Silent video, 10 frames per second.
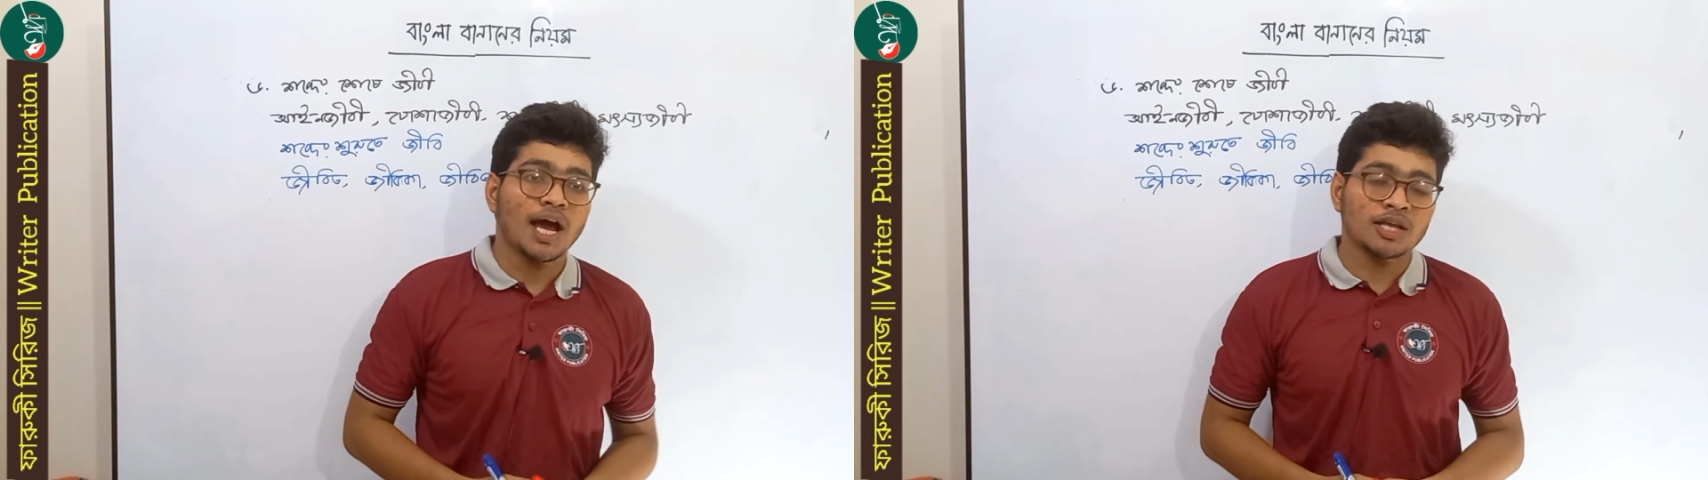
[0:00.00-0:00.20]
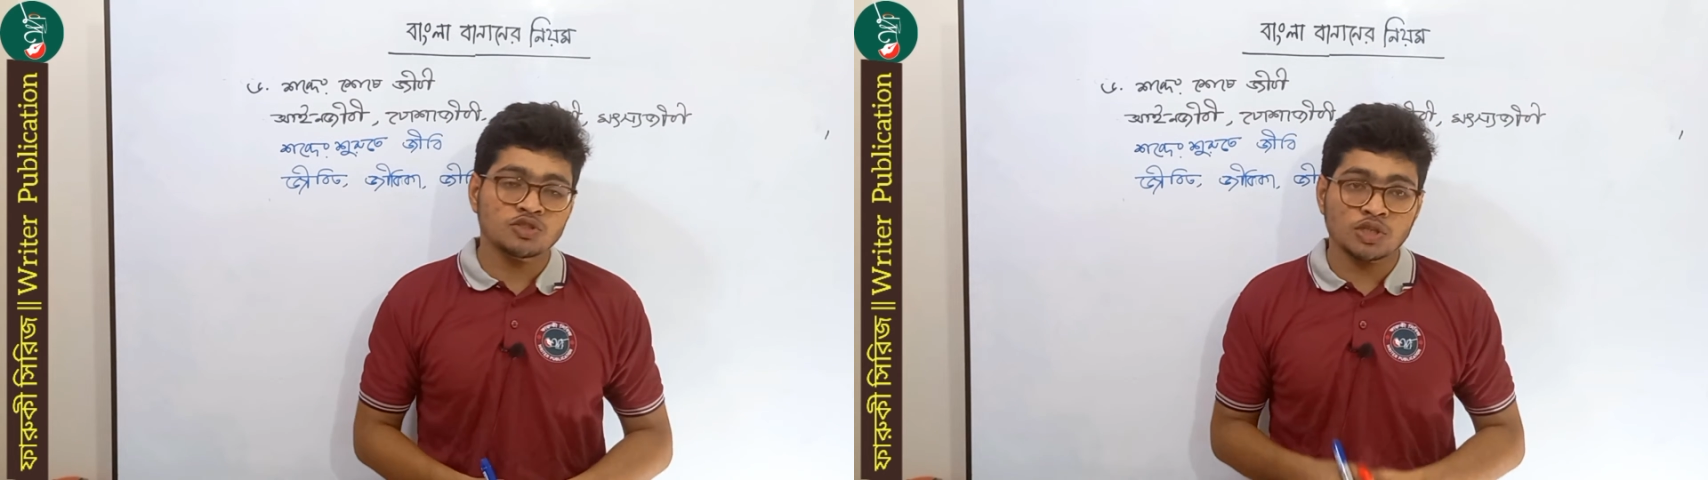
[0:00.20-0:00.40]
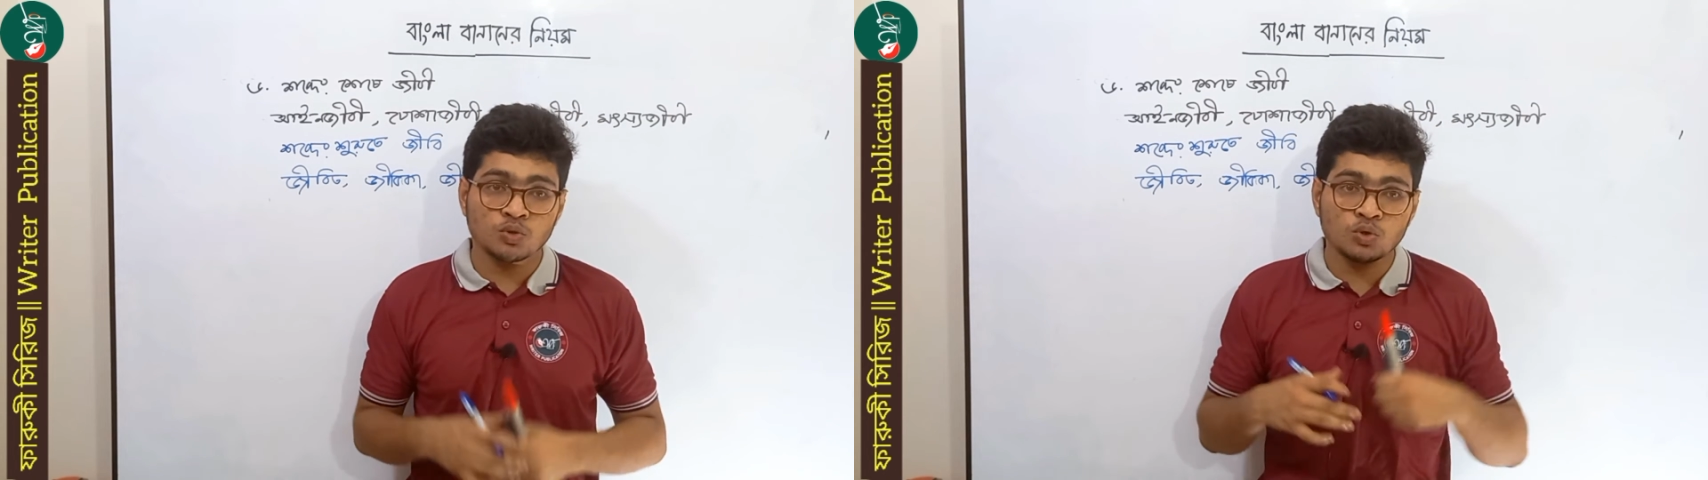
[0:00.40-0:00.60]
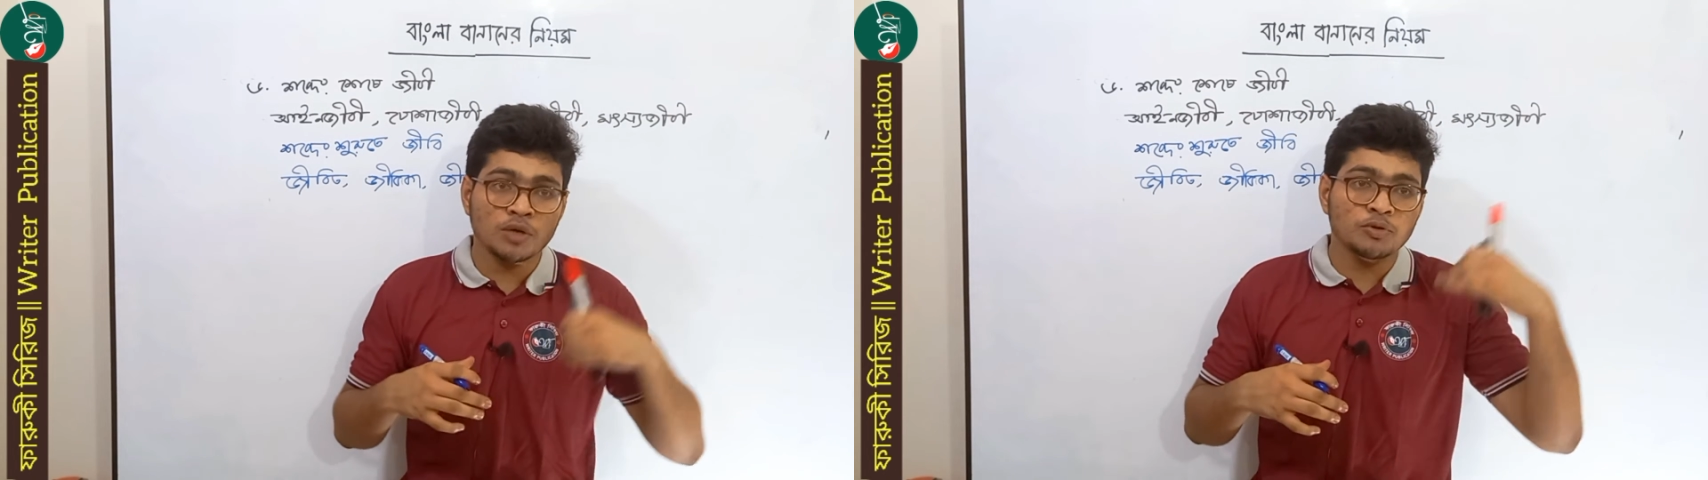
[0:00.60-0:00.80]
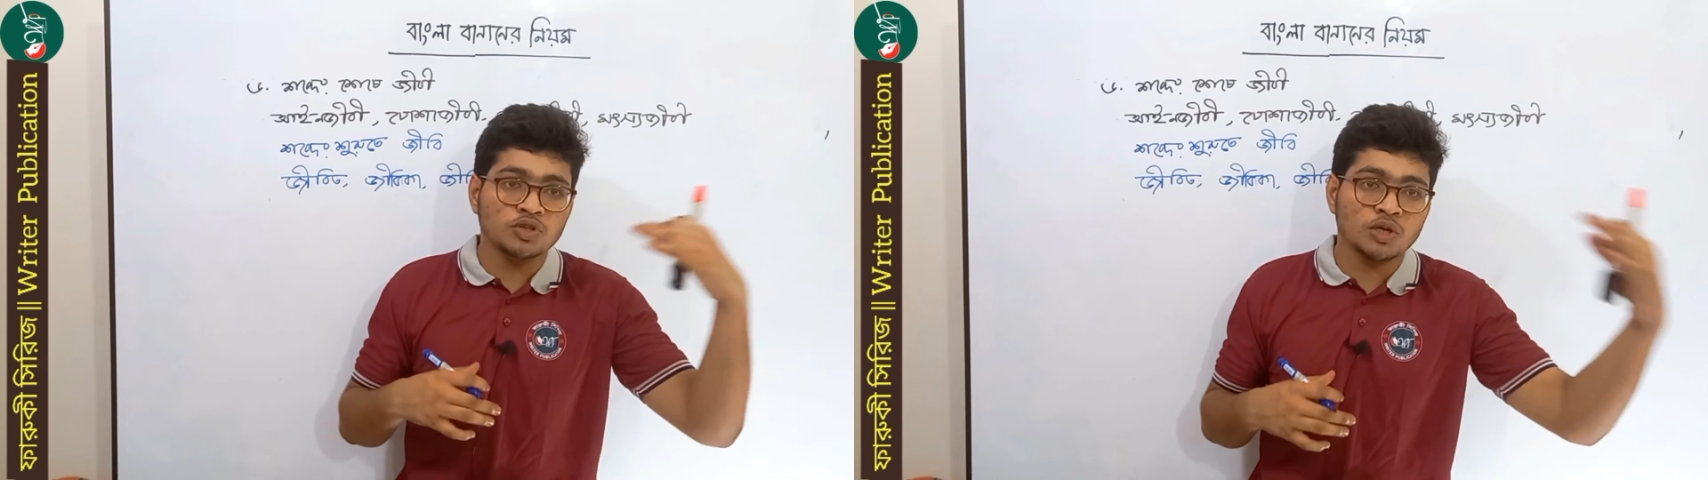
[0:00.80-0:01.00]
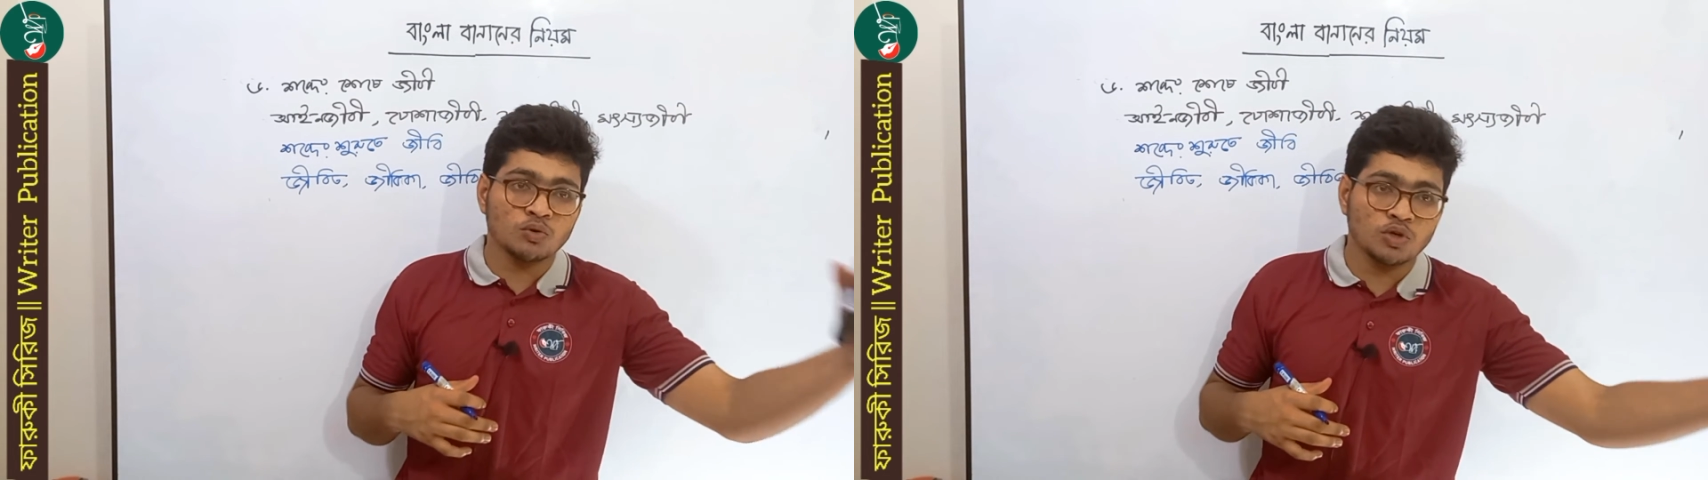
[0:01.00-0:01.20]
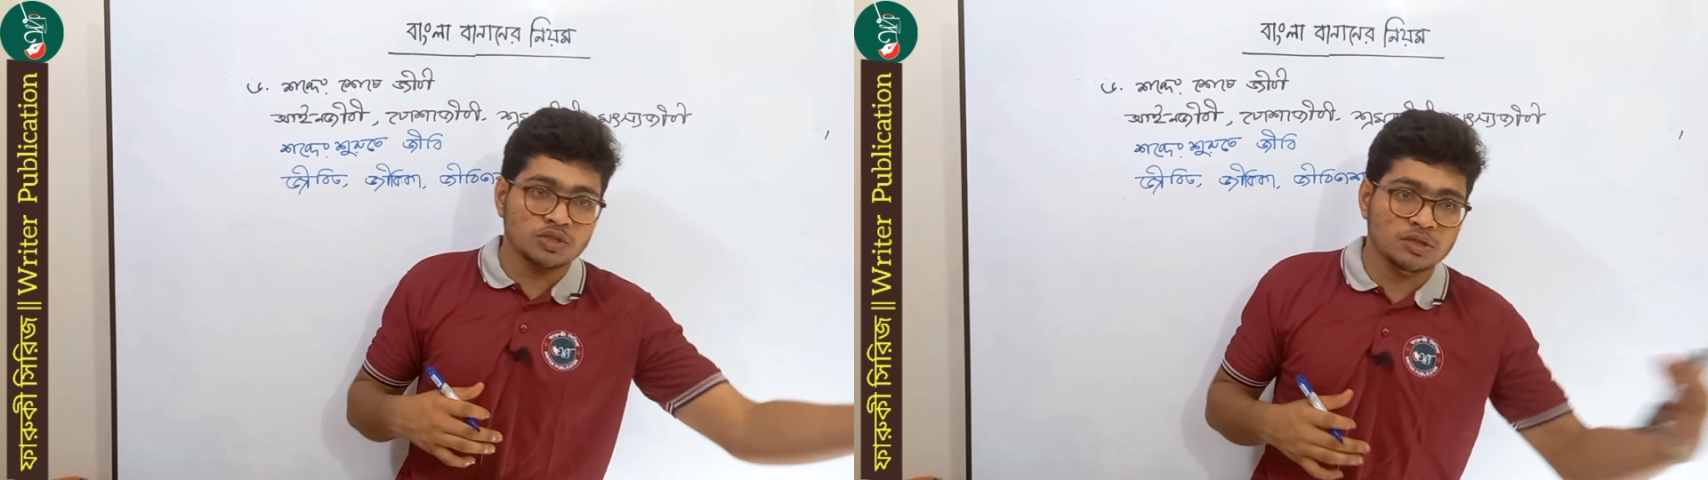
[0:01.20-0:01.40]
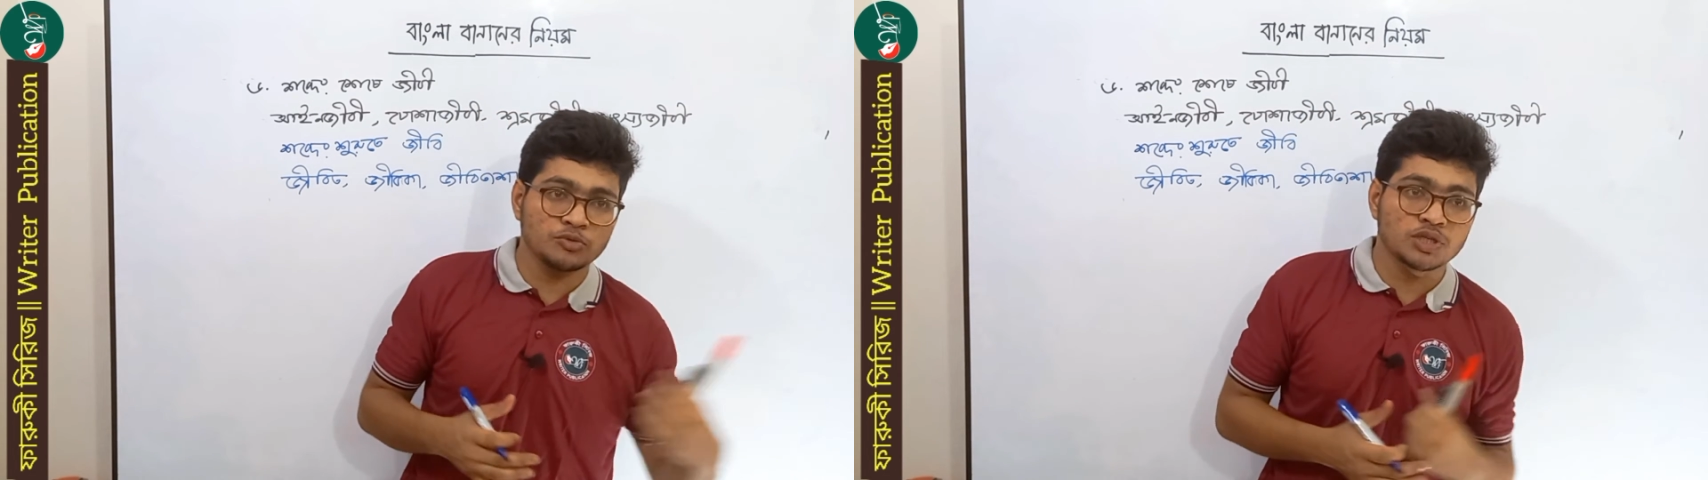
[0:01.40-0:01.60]
আর যদি দূরবর্তী কোনো
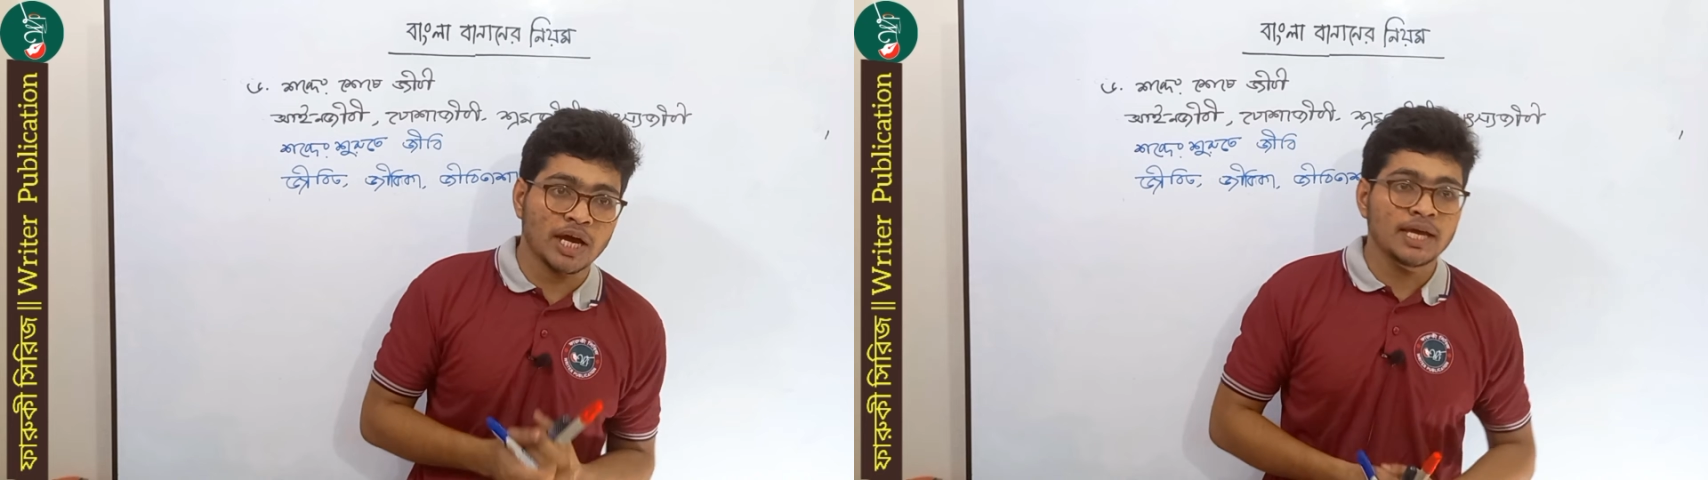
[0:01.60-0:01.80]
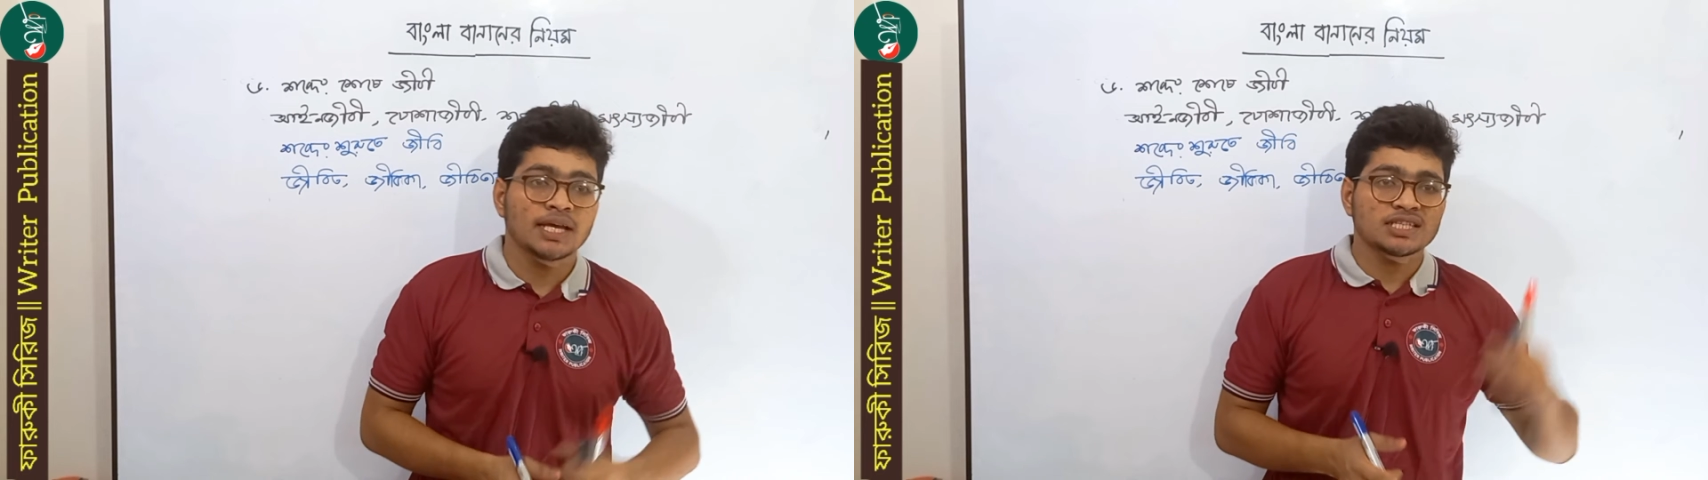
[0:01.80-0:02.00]
কিছু বোঝায়